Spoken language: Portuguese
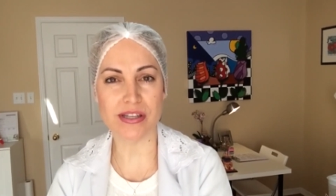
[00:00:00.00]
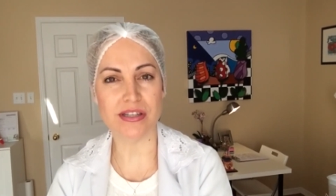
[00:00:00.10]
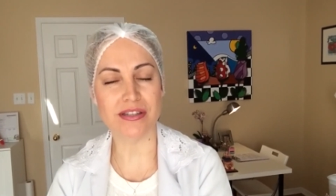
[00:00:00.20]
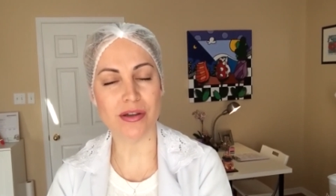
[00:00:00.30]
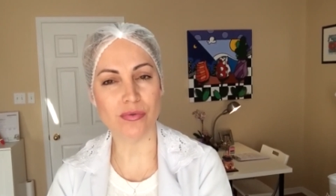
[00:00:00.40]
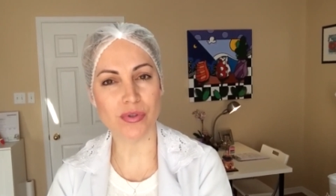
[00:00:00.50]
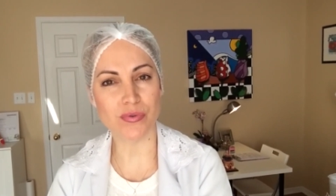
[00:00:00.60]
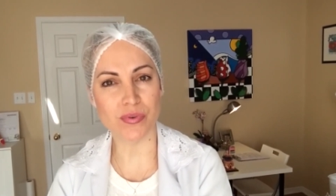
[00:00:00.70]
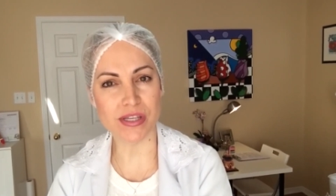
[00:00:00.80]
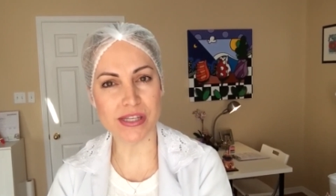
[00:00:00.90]
existem os
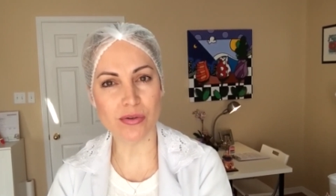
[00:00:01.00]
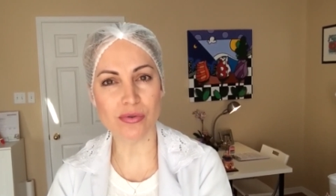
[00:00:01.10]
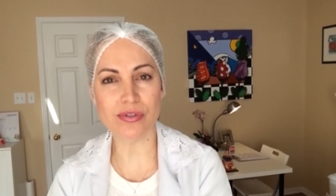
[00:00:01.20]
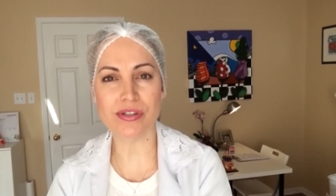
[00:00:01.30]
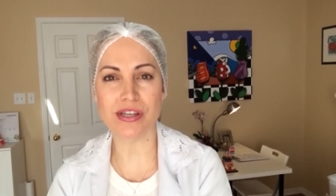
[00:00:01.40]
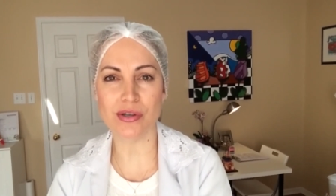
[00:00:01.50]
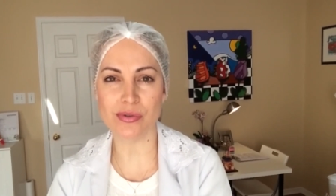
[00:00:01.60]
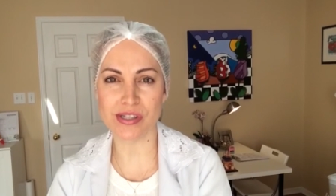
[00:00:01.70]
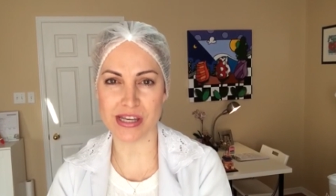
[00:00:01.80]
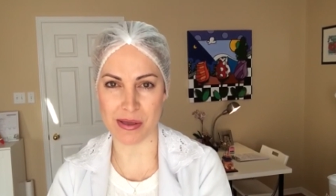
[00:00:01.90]
físicos e
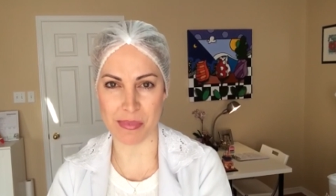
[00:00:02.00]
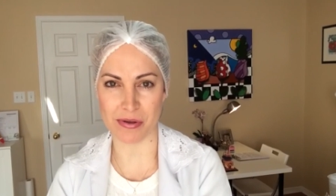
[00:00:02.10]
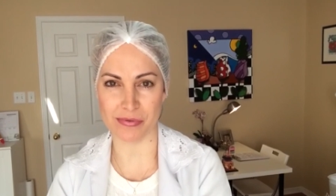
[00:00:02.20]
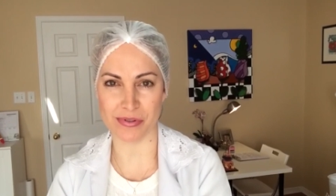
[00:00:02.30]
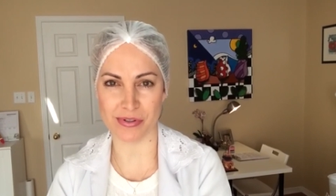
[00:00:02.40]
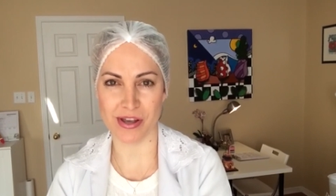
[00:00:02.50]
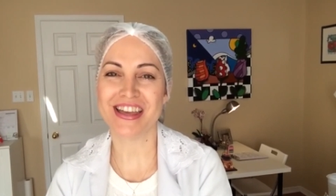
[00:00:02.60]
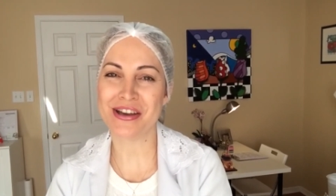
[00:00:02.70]
os químicos.